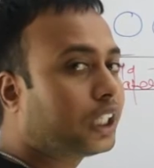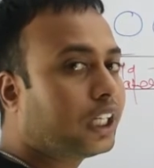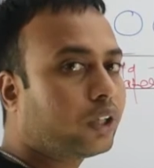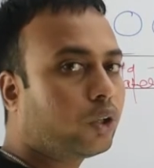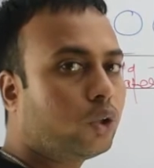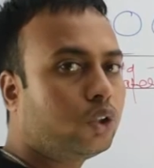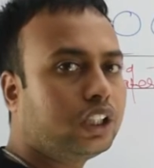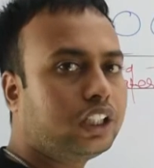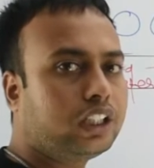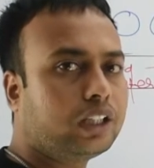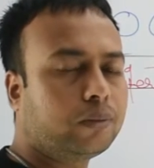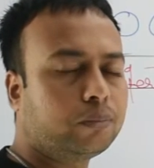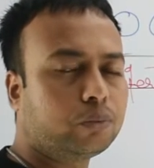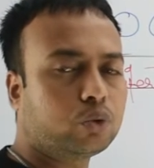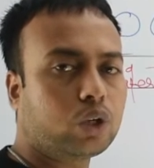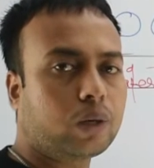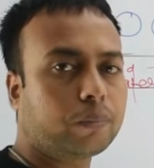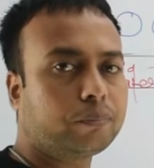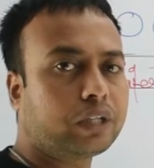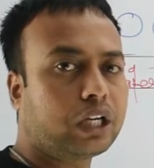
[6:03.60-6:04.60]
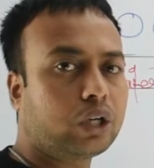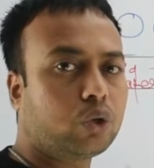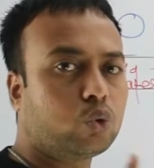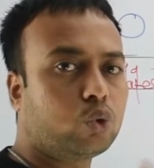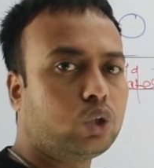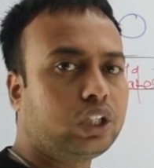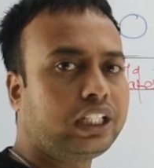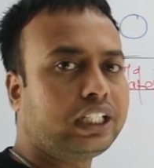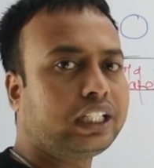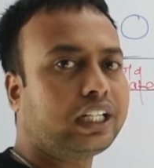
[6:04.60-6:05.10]
अकॉर्डिंग हमको अपना
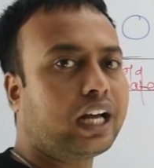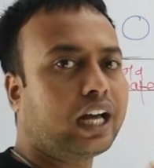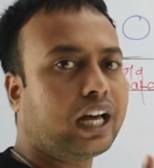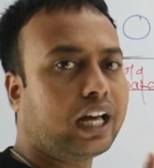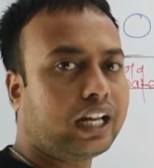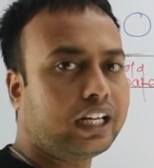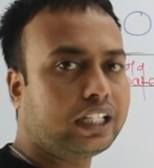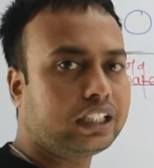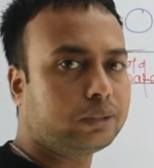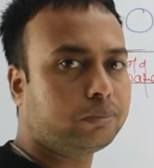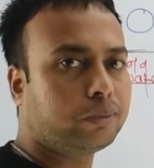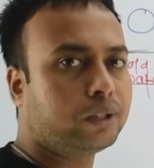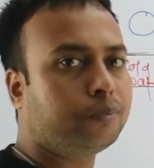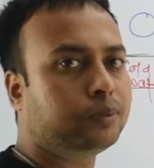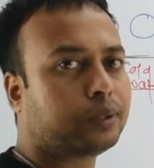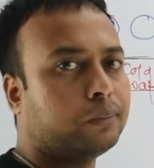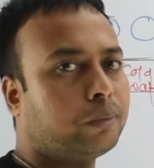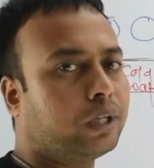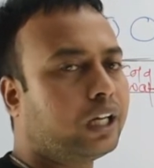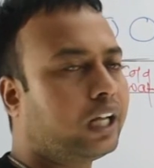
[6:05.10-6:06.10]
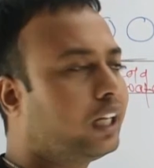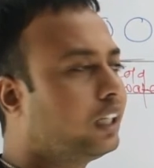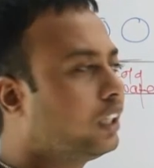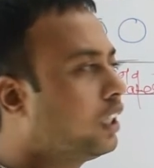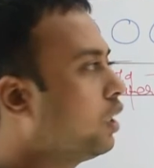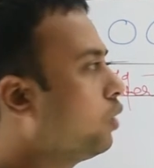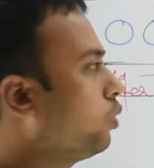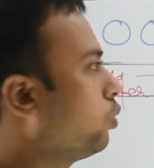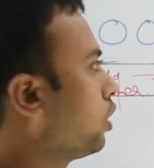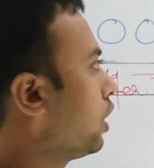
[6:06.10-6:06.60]
कूलिंग का अरेंजमेंट भी
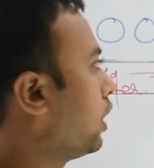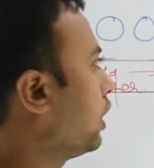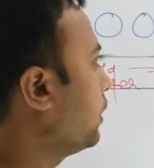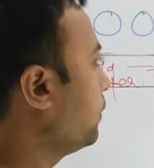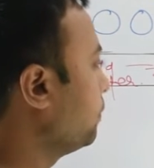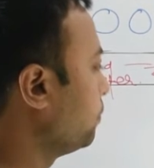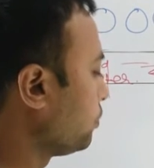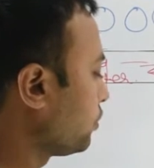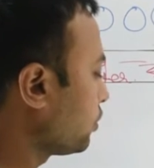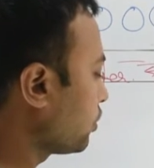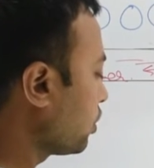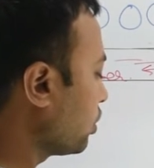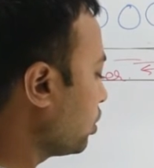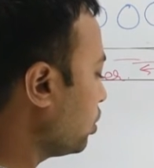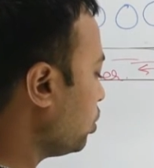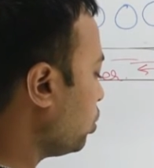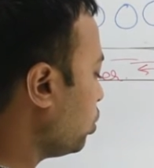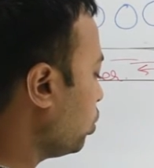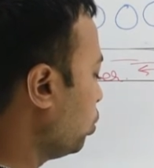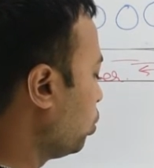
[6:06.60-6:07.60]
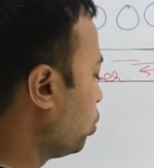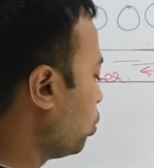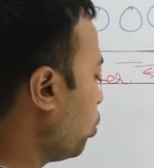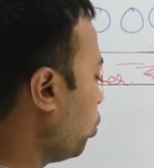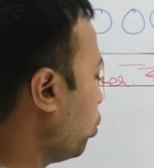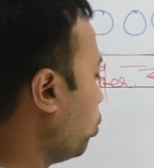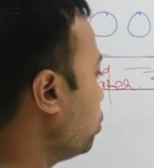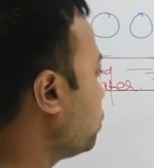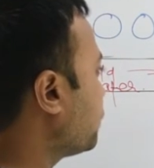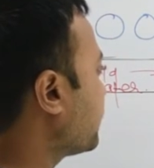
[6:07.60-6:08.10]
बढ़ाना होगा तो
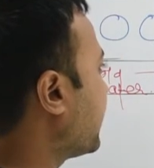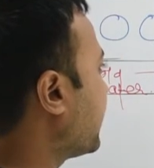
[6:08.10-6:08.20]
उस